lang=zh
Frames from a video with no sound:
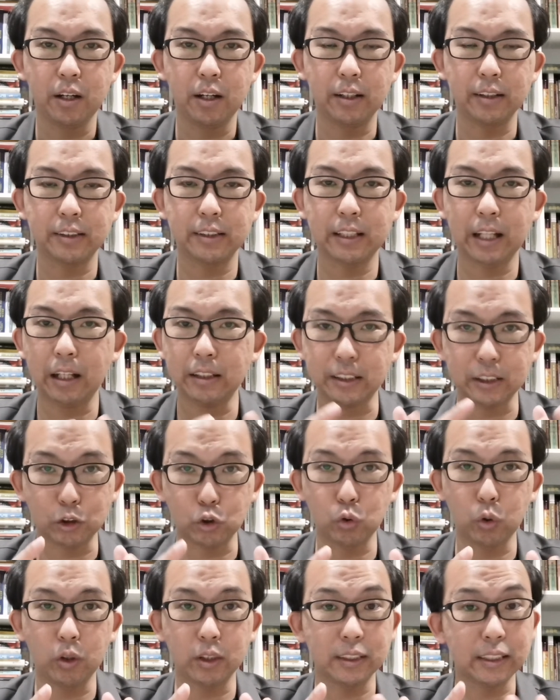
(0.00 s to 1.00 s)
呃，他只
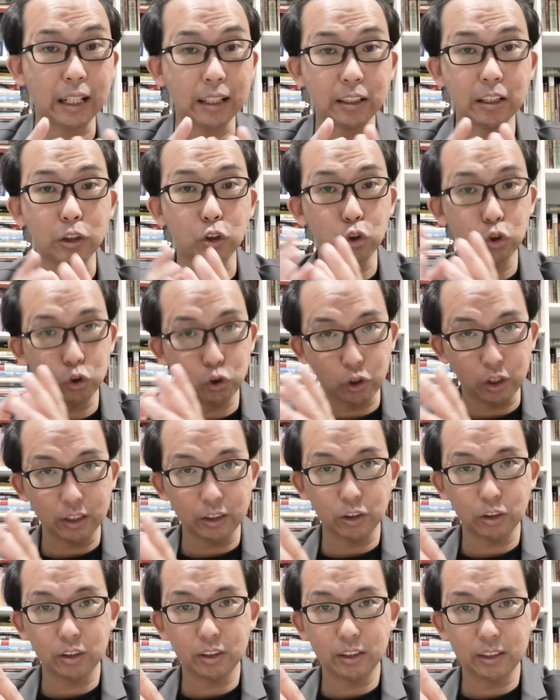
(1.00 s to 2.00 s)
说上帝
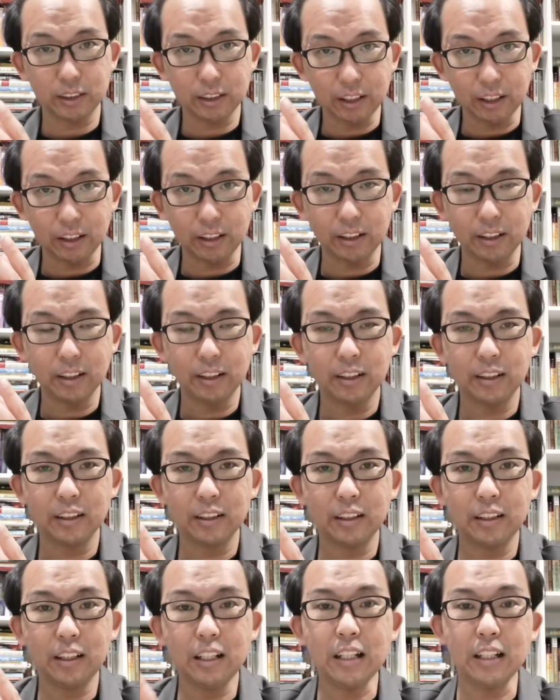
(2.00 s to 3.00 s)
选的
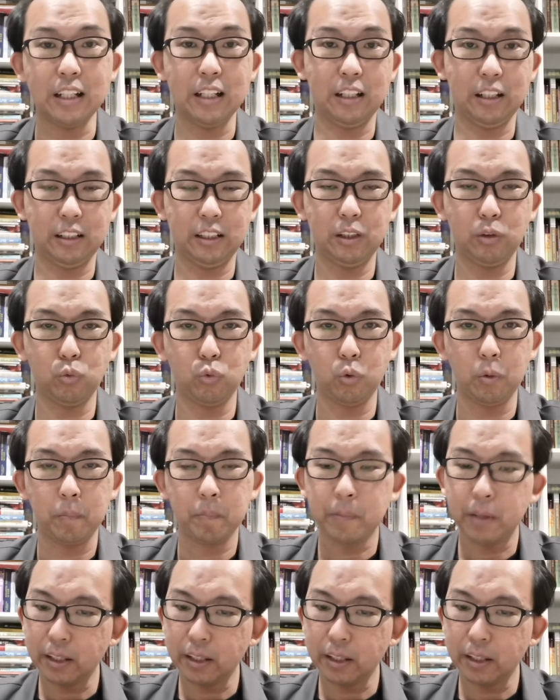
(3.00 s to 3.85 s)
弟弟的祭物，